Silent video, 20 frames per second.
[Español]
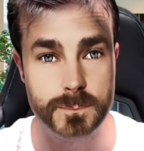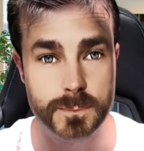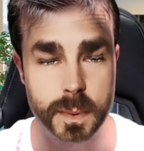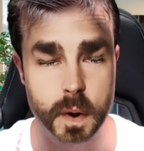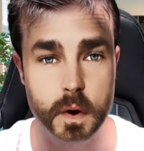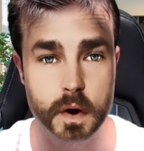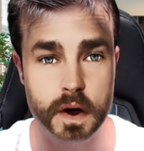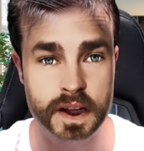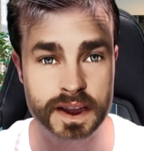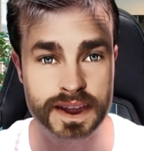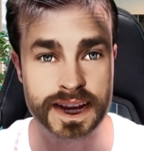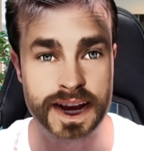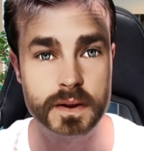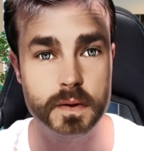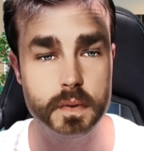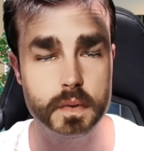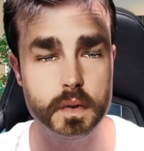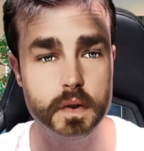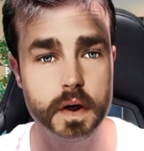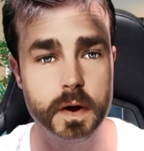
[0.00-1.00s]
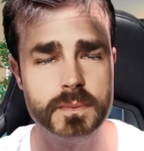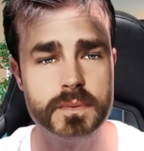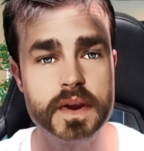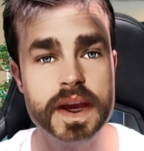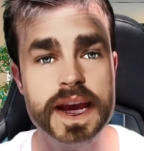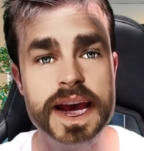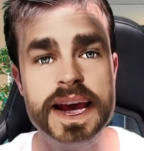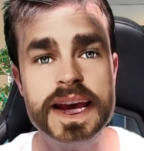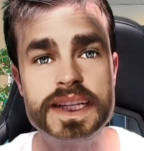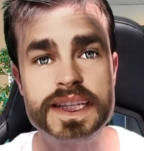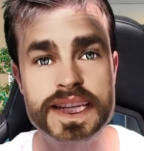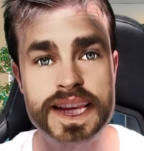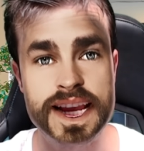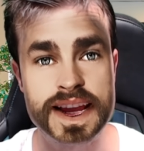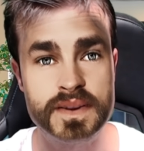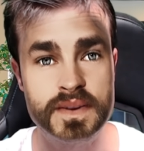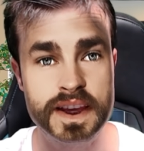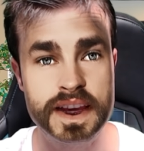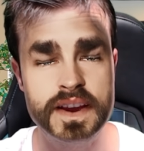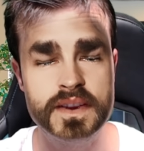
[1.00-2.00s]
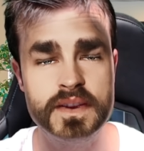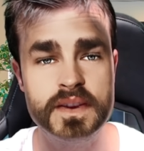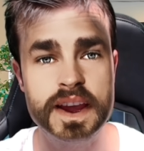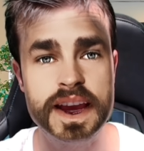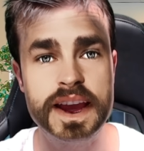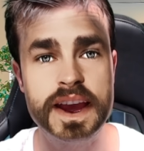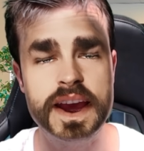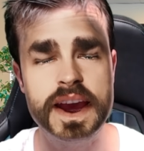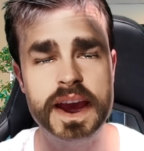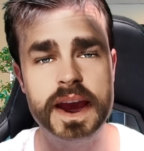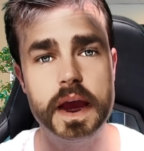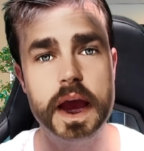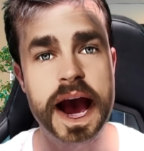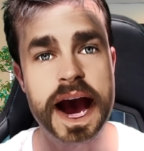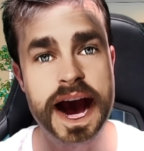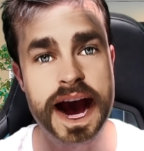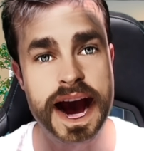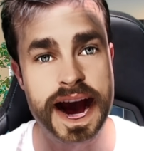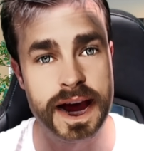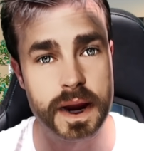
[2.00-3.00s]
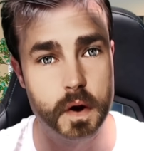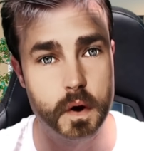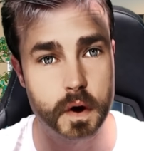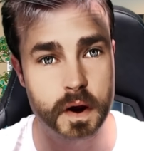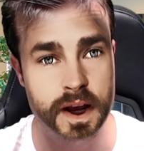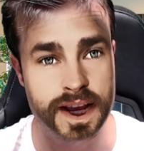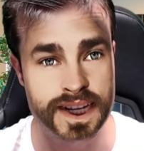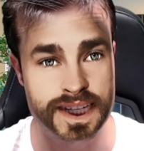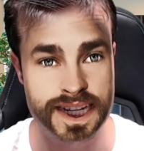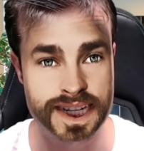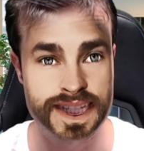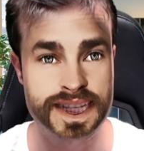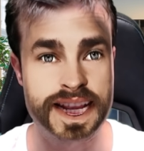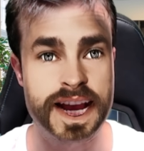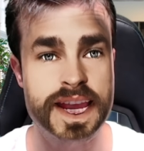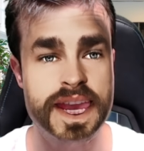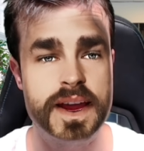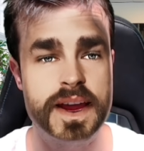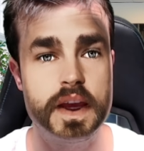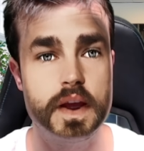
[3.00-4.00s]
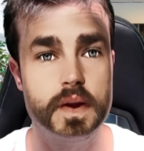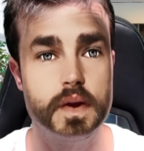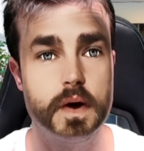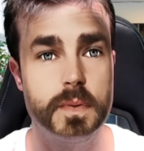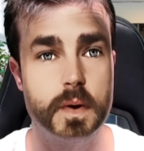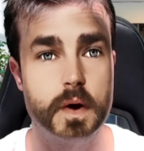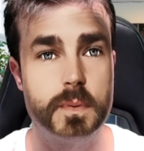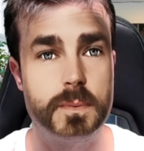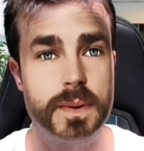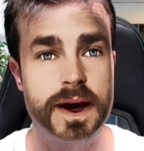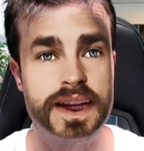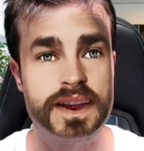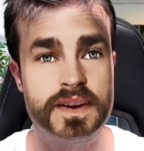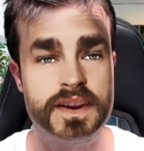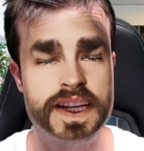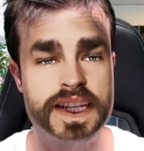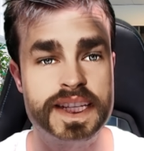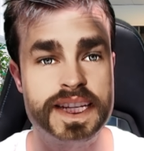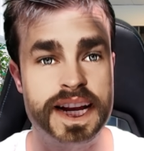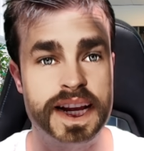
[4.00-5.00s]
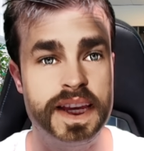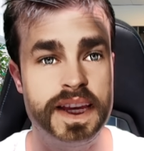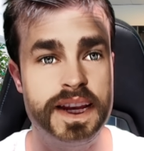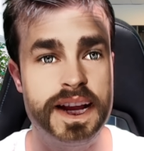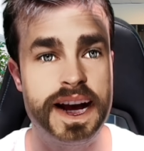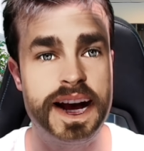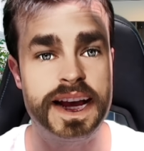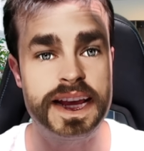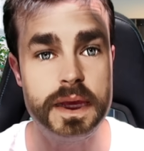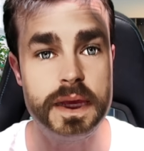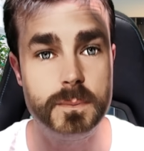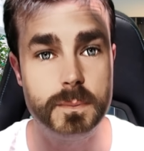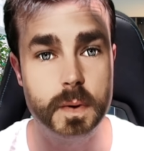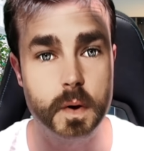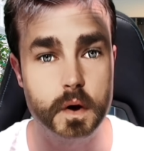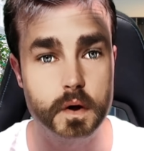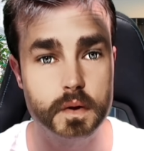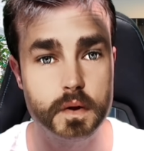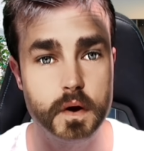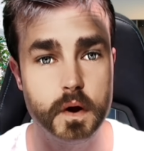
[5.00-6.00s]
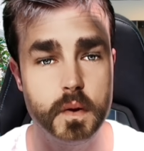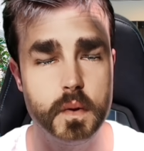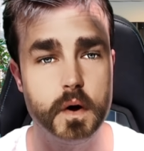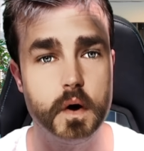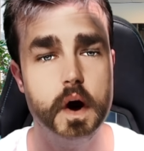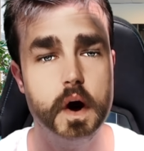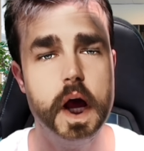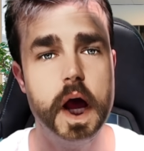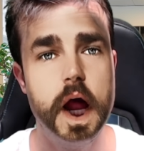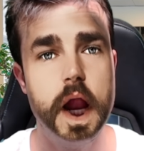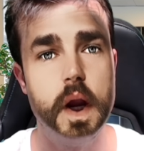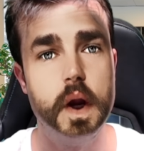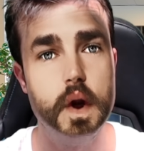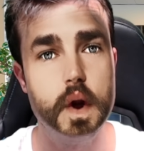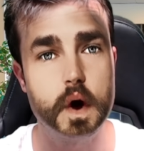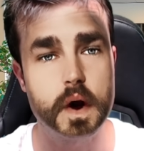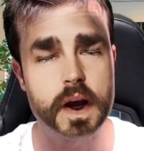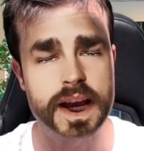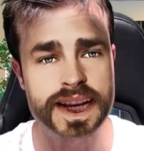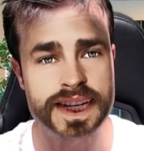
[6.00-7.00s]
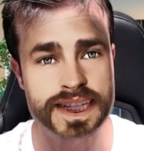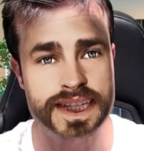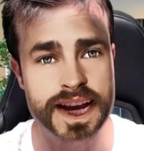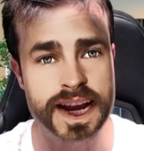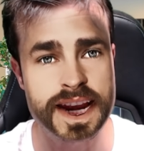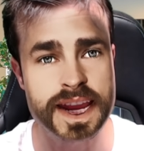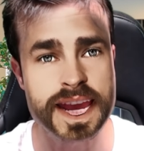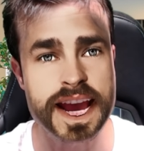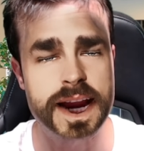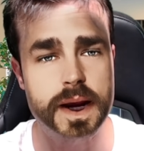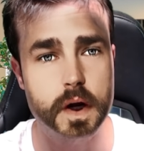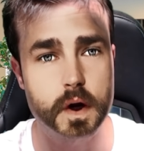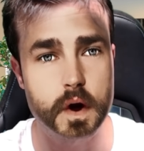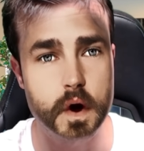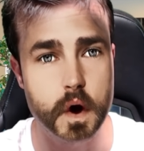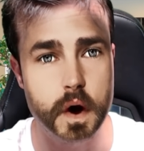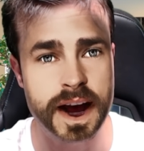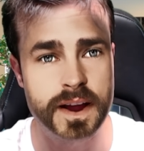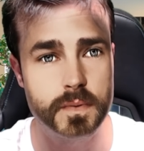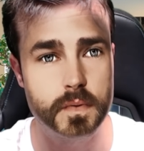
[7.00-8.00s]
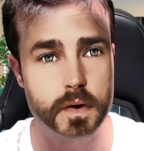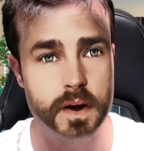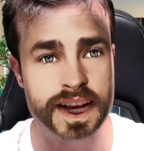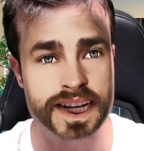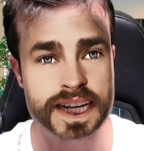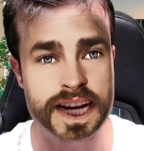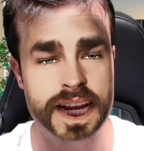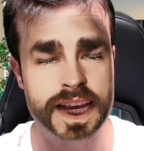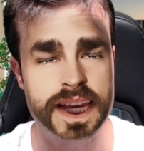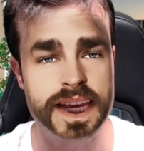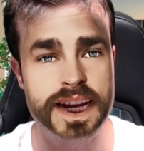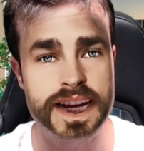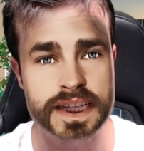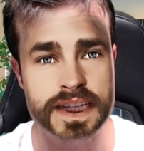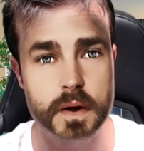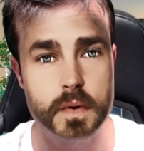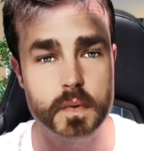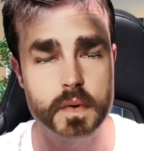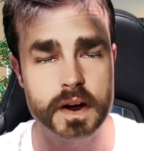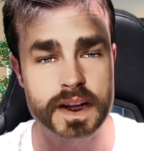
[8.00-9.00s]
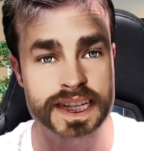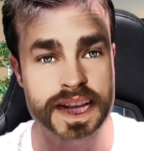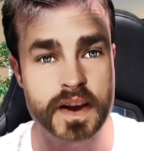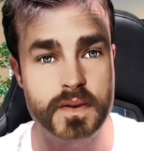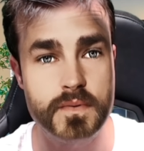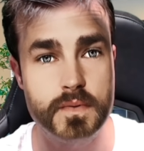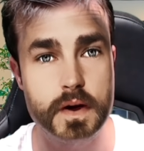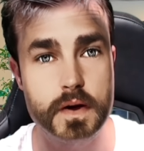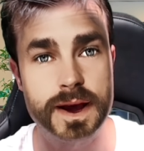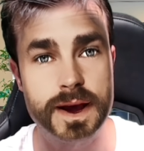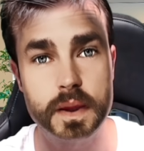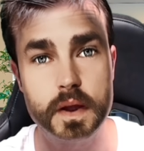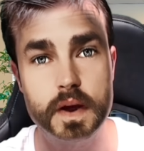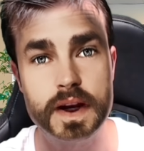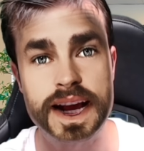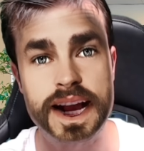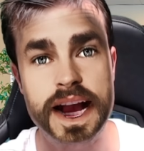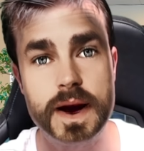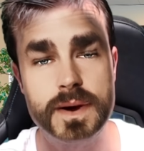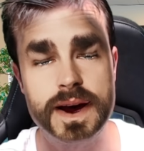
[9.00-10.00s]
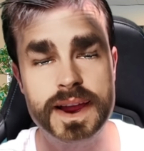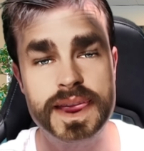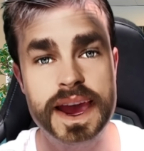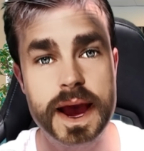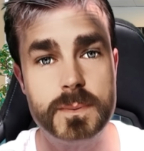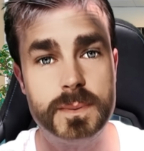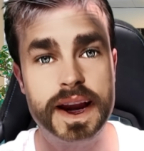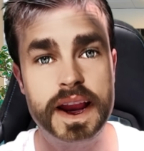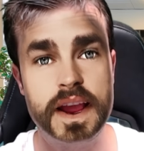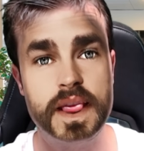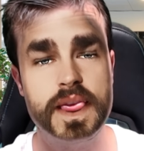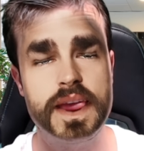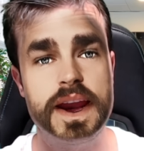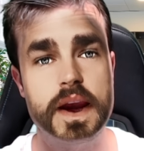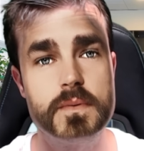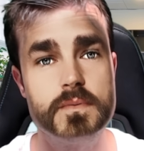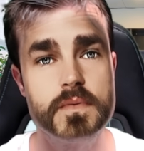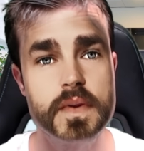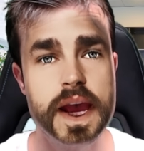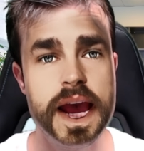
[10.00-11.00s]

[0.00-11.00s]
Por tanto, se entiende que a lo que se está añadiendo por parte de Shakira y por todo lo que estaría rogándole a Shakira, según esta información acaba de aparecer